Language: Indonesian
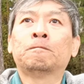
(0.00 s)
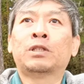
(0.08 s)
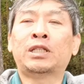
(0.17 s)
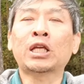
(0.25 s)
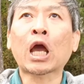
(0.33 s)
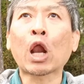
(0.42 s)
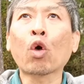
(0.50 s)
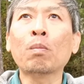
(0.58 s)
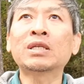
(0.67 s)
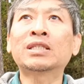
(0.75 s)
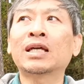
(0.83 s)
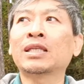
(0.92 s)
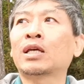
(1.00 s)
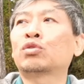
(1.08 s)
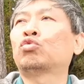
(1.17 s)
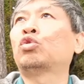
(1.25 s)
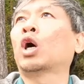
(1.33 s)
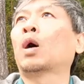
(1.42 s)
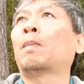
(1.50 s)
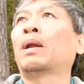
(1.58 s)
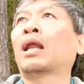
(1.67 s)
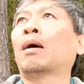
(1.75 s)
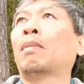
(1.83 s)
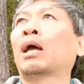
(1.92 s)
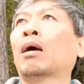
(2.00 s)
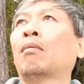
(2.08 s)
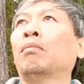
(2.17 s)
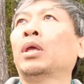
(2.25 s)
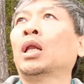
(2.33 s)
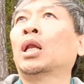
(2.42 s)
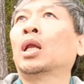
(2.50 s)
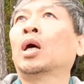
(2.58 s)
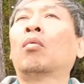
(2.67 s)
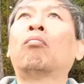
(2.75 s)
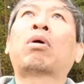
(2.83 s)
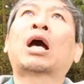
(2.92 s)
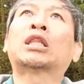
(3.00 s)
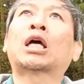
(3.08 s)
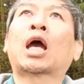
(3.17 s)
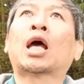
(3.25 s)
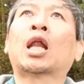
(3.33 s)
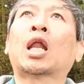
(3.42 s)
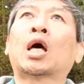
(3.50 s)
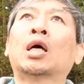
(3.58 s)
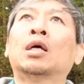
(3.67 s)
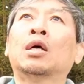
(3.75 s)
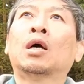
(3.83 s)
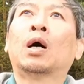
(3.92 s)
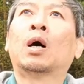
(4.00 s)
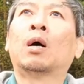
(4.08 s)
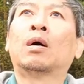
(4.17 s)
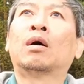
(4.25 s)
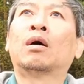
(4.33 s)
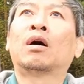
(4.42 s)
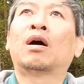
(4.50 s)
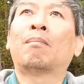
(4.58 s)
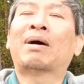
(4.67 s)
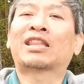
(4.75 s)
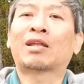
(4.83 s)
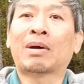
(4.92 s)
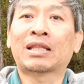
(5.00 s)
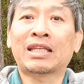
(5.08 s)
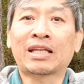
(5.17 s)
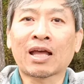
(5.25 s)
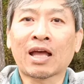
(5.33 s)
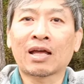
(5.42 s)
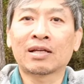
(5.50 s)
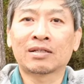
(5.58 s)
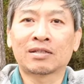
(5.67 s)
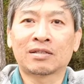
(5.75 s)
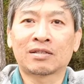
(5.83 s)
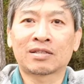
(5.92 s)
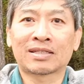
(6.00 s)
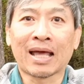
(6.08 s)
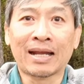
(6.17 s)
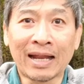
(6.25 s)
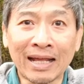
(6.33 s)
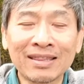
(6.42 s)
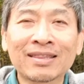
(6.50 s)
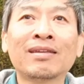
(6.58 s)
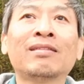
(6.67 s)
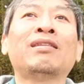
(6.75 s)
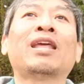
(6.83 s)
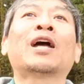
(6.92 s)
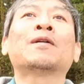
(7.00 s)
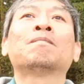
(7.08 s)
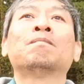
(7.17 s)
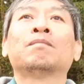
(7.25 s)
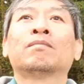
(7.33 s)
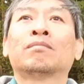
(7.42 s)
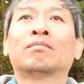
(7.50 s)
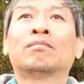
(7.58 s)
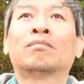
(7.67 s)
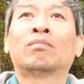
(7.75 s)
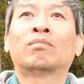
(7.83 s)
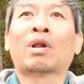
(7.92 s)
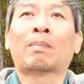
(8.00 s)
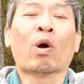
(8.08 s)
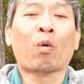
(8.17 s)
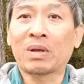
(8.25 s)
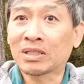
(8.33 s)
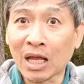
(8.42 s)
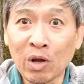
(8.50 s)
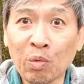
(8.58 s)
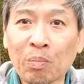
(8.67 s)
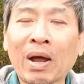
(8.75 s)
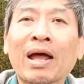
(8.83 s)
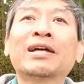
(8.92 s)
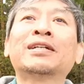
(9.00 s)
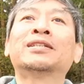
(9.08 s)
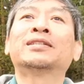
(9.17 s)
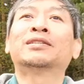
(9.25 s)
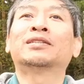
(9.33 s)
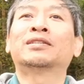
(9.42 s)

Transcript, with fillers: Jadi kalau misalnya sudah pernah mengambil katakanlah uh, matematika uh, standar gitu ya, berapa OP saya lupa e,